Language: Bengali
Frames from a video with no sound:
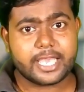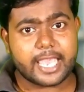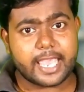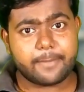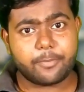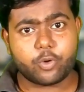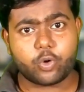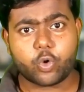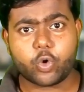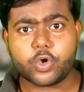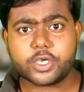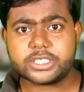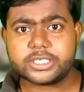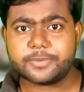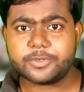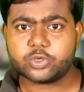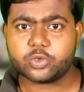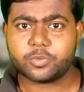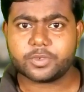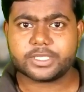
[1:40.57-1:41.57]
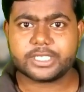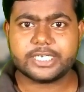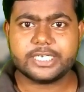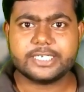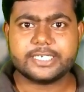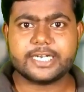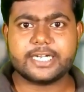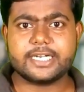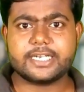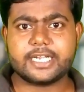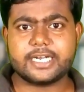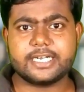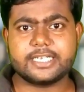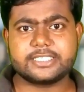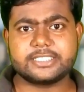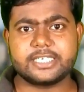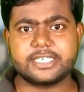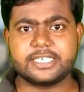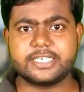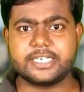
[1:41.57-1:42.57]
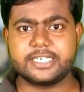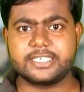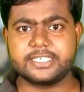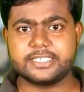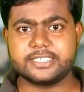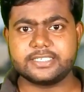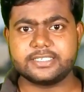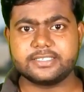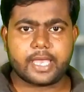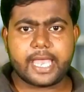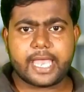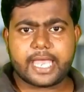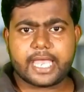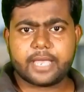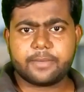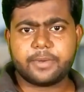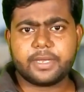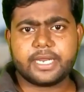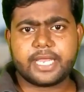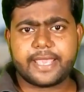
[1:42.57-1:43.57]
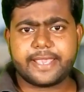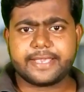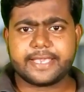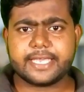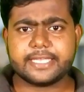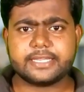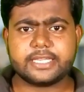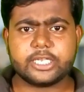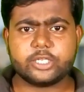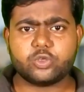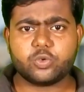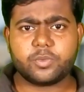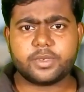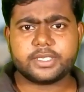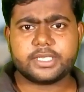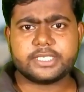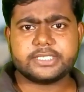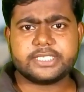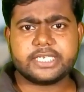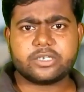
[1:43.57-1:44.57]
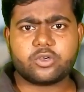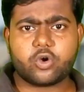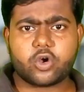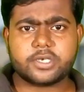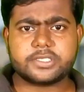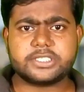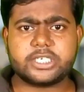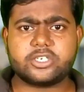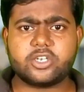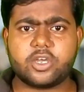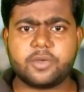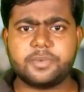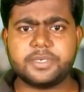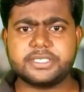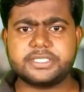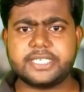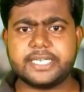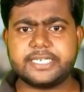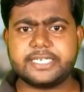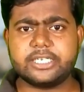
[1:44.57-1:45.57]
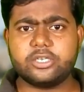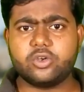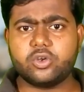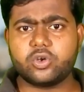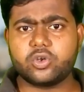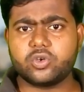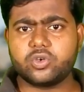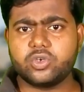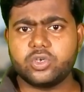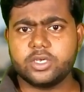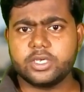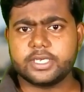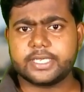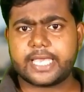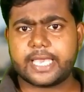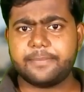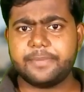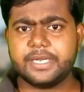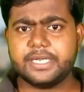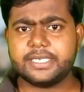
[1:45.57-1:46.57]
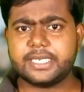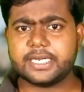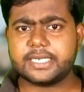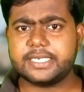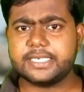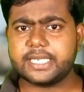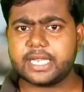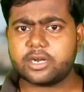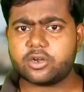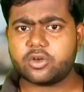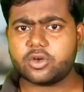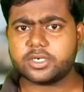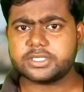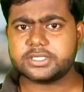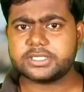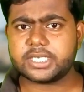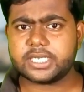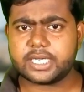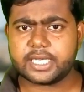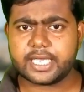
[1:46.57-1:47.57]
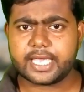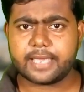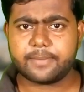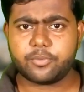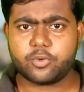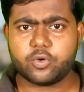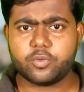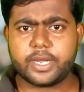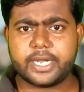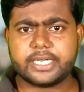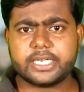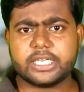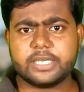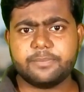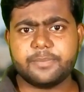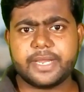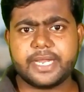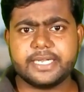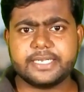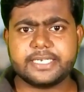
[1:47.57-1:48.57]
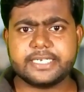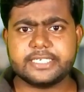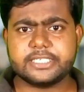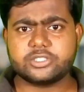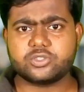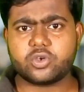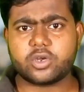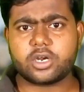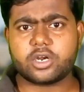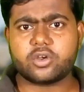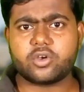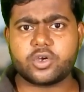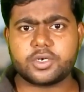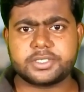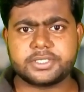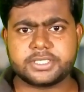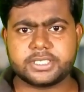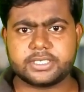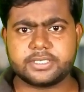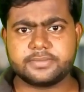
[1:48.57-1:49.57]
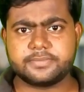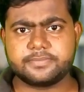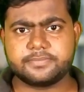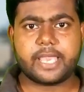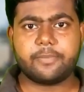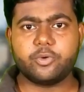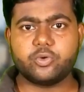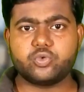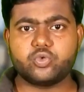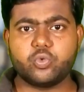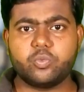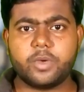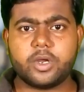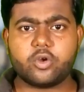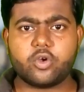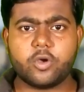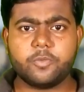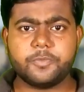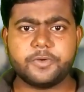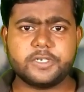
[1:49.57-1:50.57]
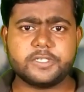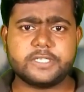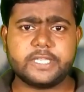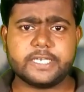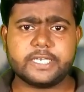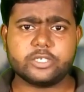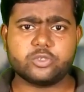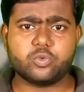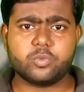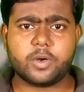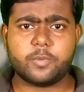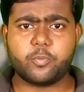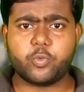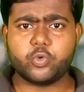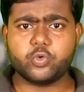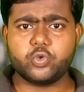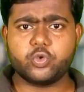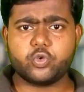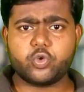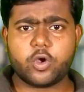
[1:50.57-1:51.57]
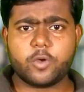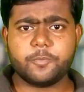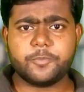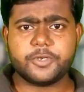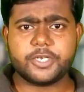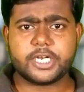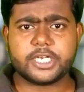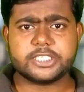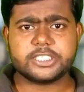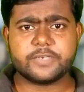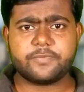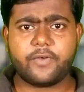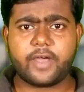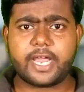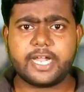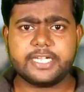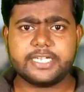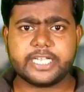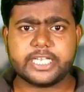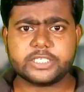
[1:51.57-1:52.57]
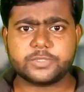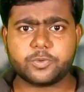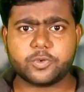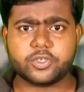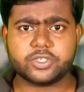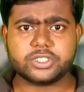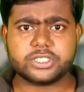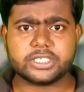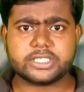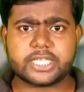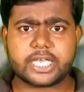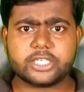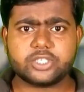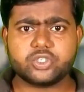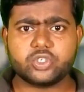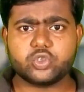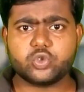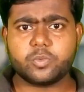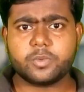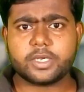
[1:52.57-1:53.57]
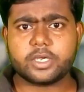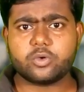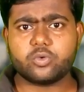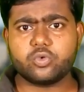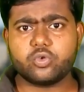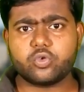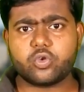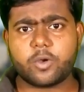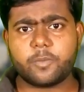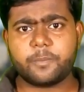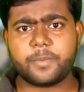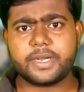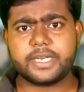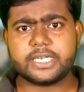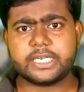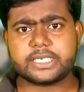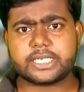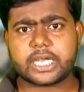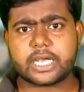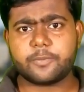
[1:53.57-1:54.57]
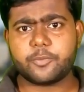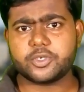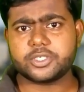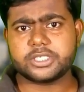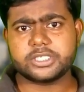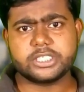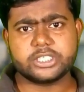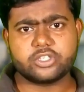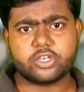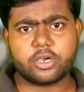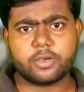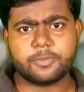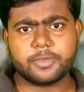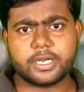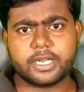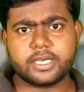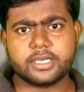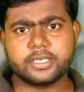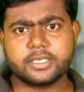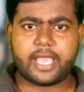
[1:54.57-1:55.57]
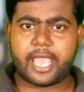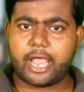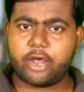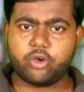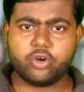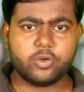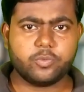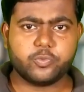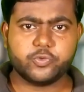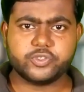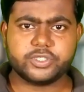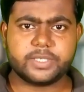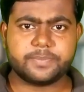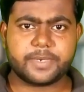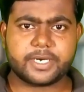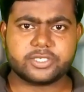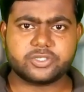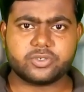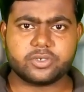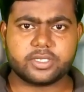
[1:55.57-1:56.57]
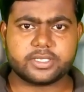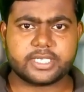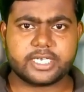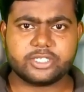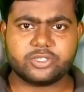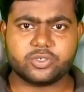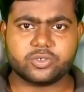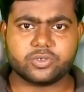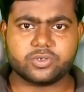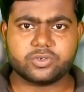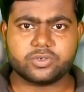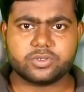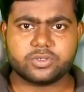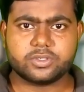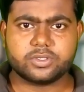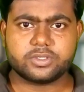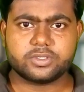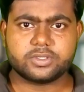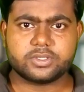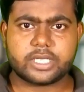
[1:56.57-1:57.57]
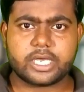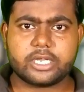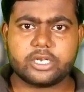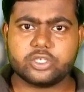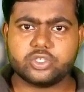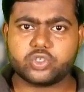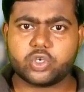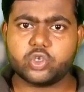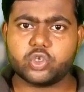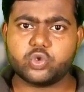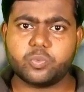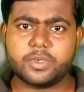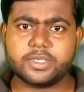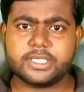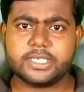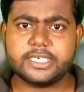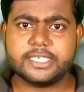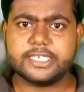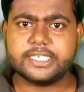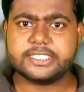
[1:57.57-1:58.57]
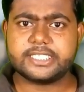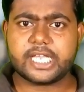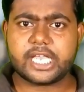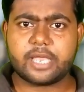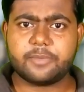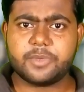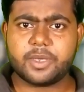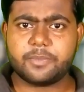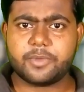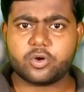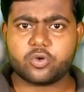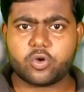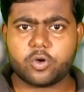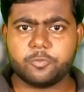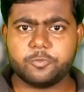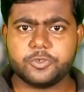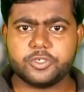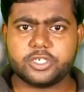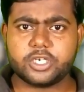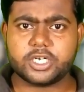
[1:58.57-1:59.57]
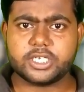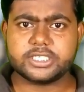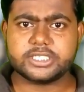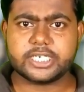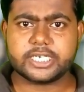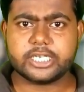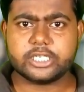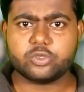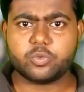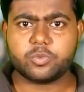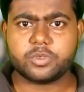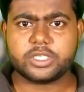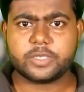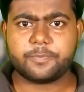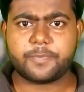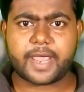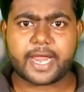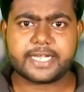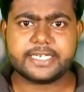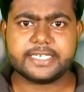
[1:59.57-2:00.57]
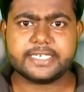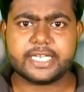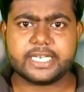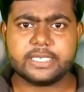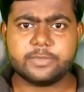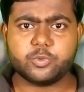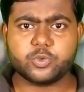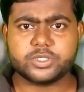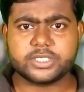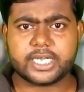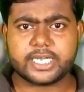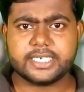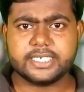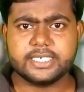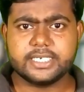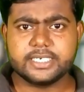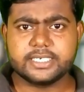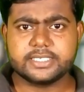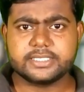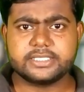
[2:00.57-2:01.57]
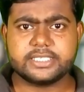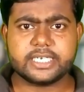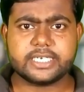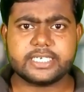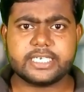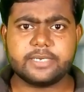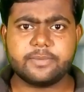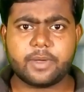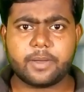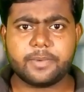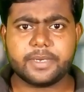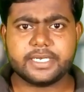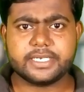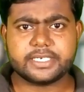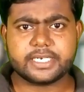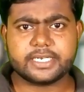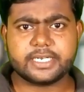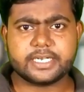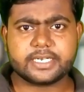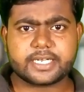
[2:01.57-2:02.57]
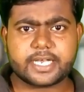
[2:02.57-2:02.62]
এবং হয়ে যাবে তোমাদের ইন্টারনেট কানেকশান রেডি হ্যাঁ এবার এই ক্ষেত্রে তোমাদের যে খরচাটা হবে সেটি হলো কেবিলটা কেনার খরচা এবং এটাকে মেনটেন্স করার খরচা এবং তোমার কম্পিউটার থেকে তোমার বন্ধুর কম্পিউটারে যে ফাইল ট্রান্সফার হচ্ছে তার জন্য তোমাকে কোনো কোম্পানিকে টাকা পয়সা দিতে হবে না এখনও বুঝতে পারছো না তাই তো তাহলে চলো তোমাদের নিয়ে যাই আমি আমার কম্পিউটারে যেখানে তোমাদের প্র্যাকটিক্যালি বুঝাই যে কিভাবে ইন্টারনেট